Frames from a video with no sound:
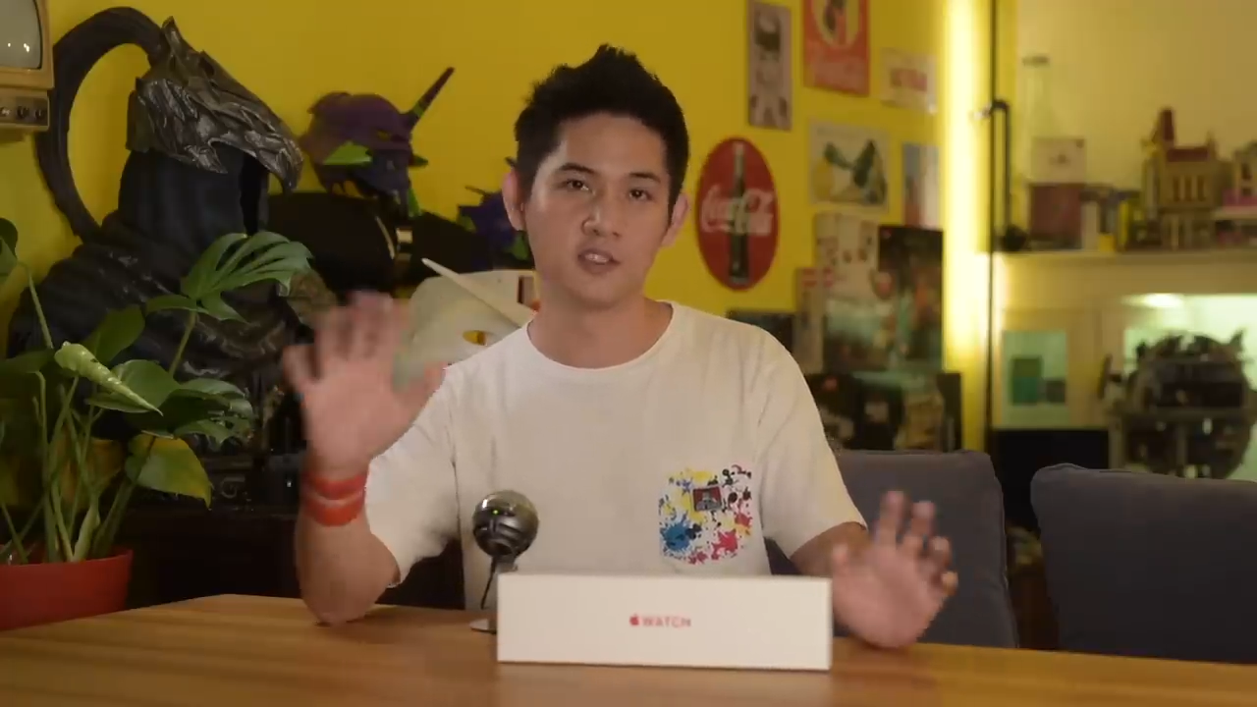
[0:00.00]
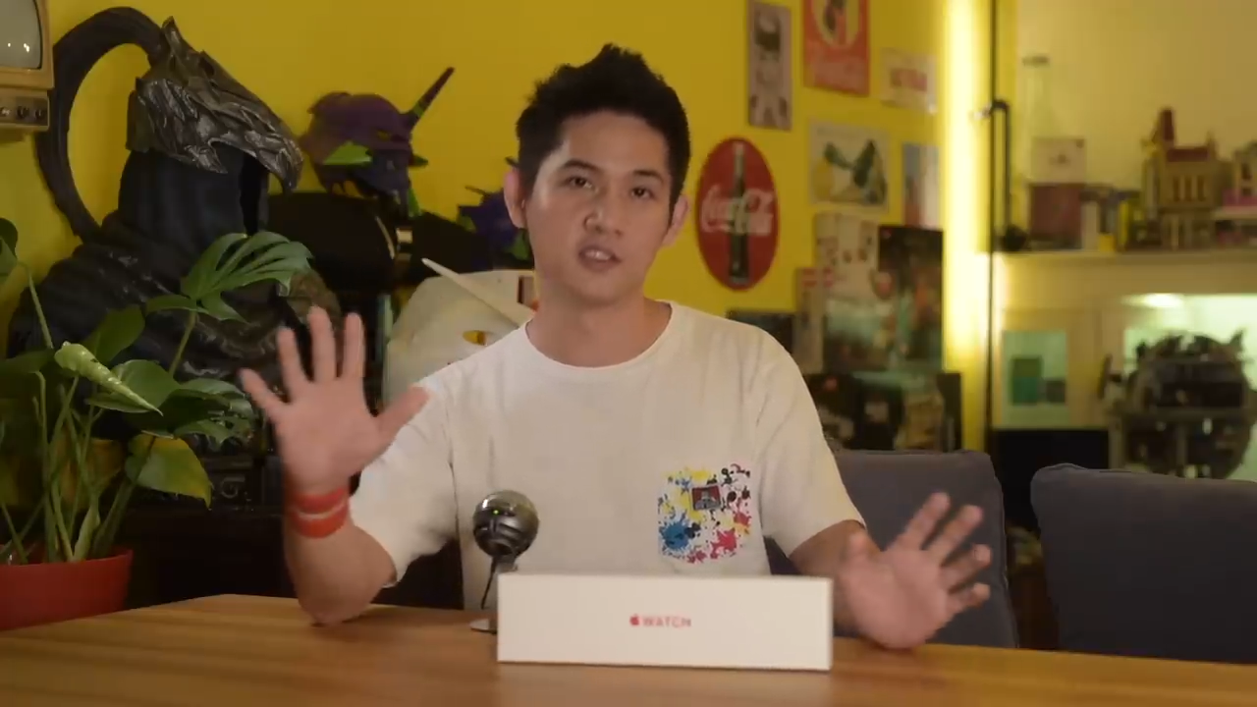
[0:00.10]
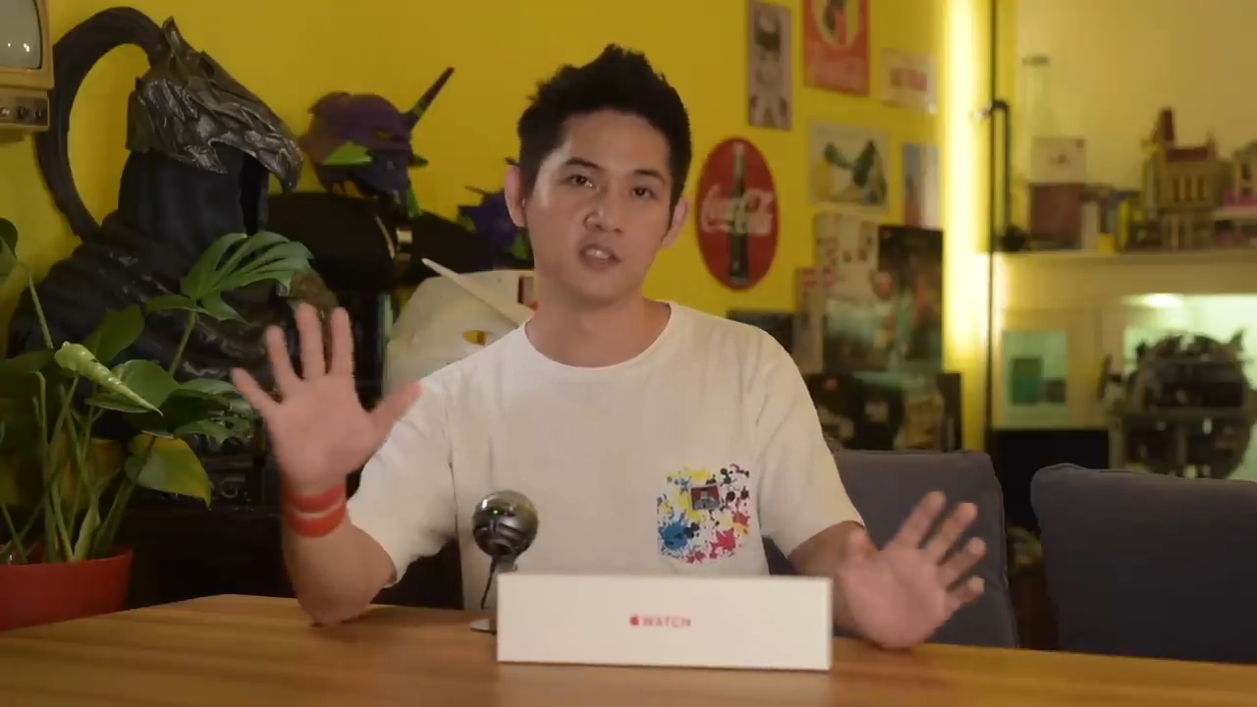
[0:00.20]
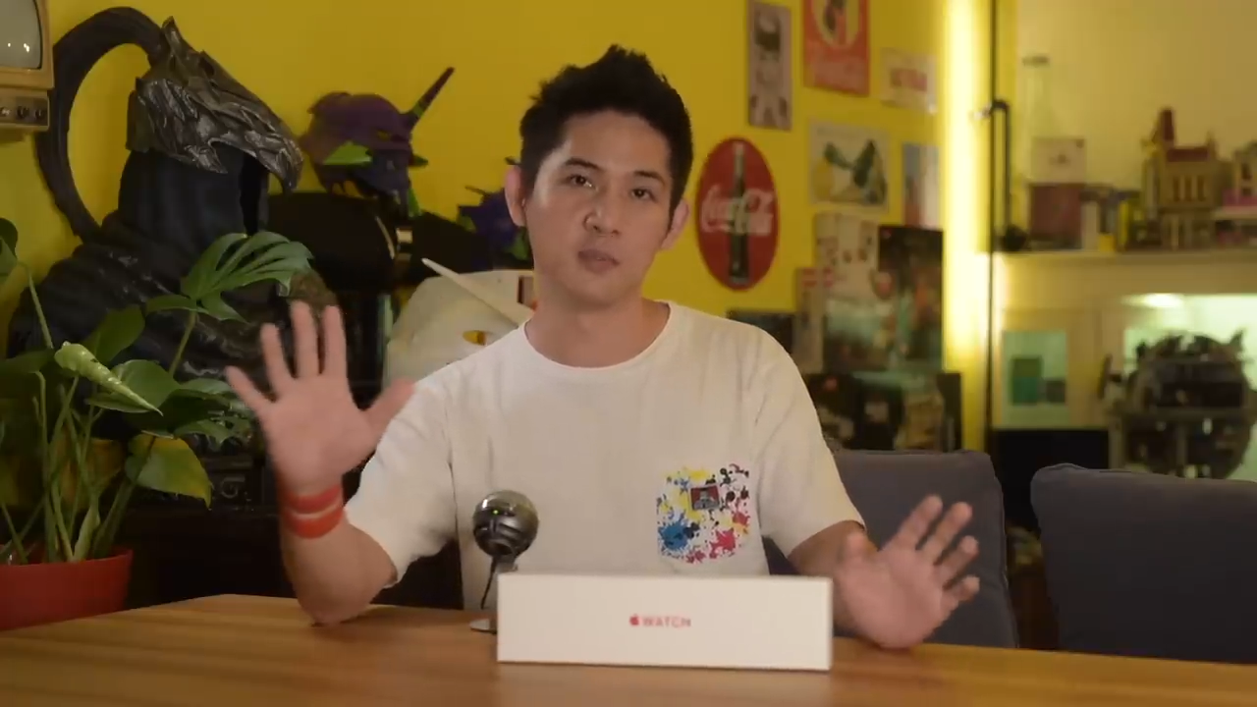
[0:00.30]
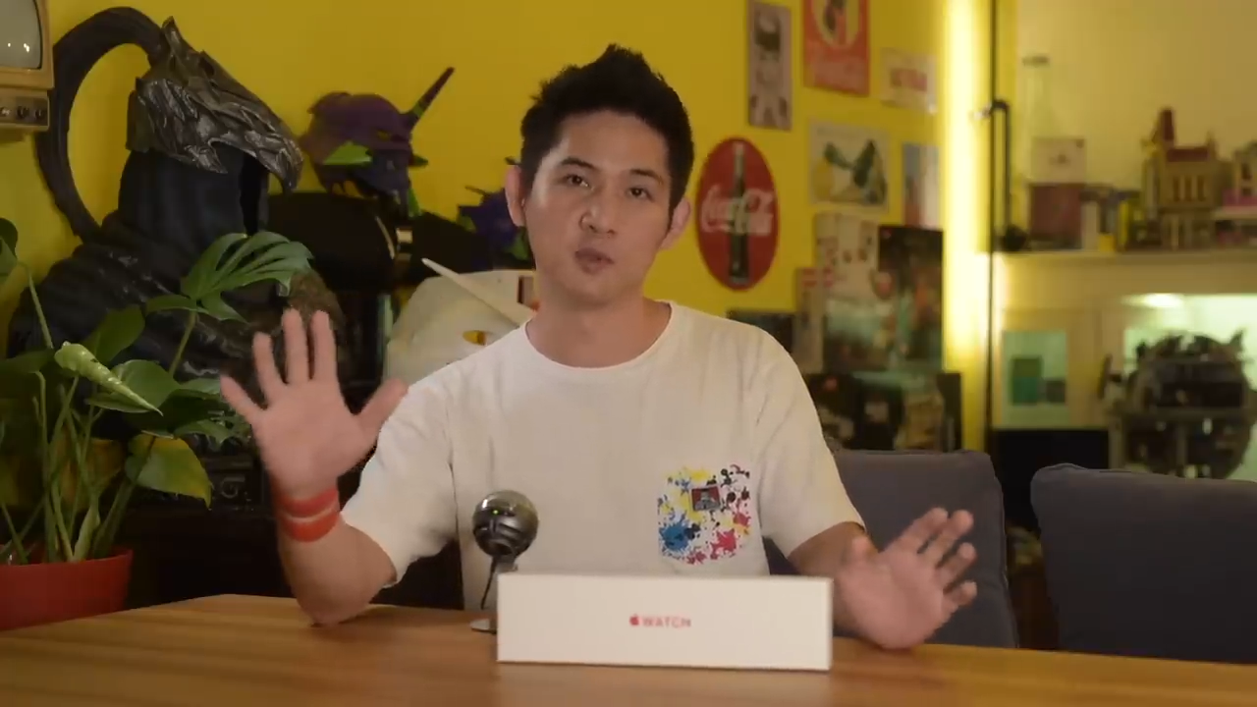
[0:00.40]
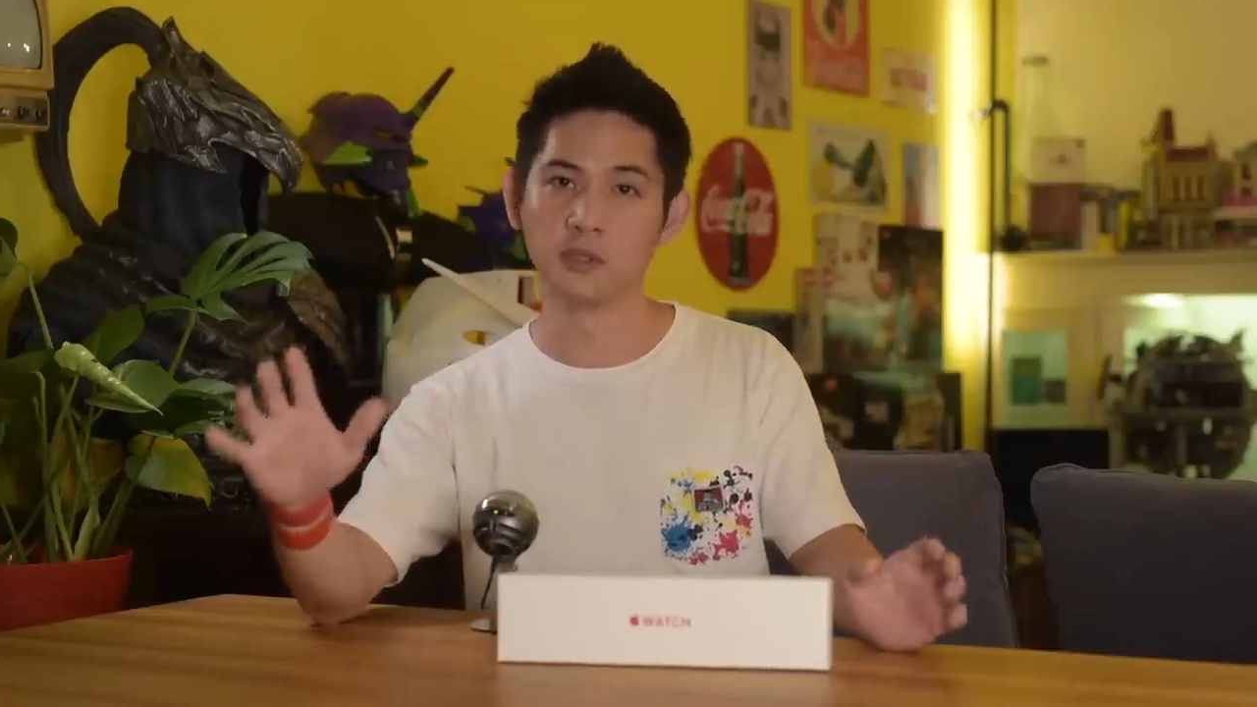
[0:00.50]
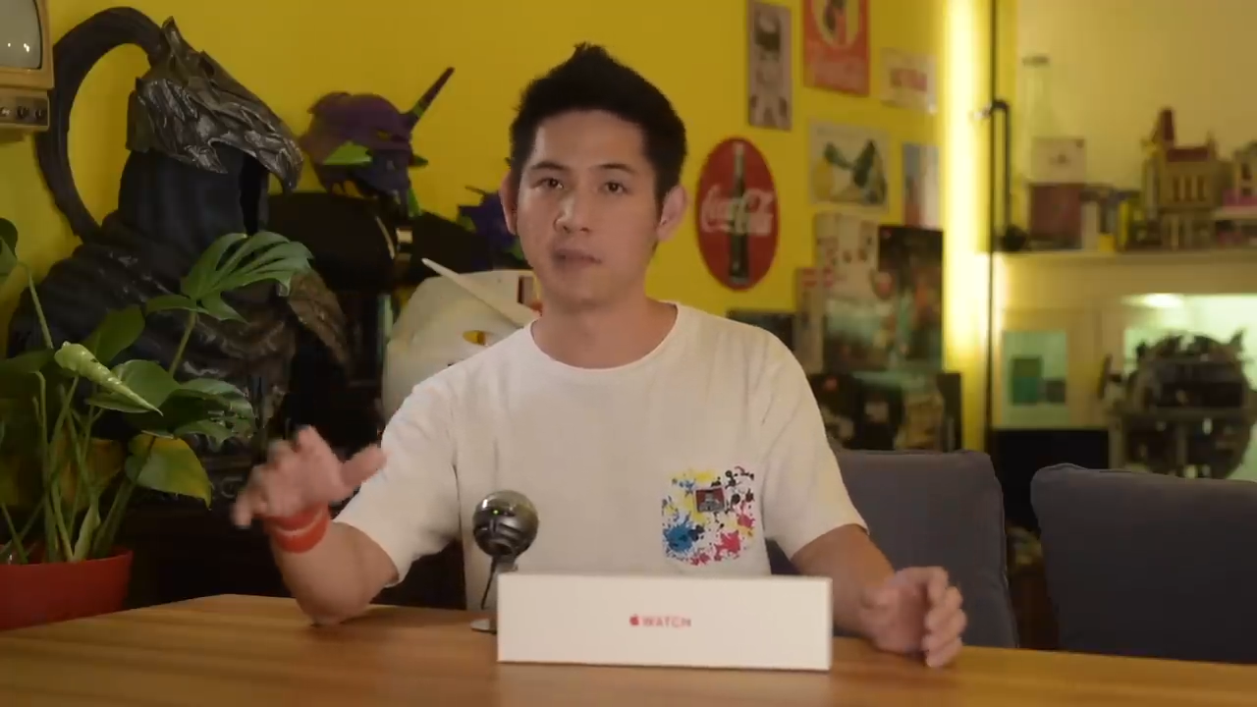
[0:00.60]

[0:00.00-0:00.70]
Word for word: 只是你不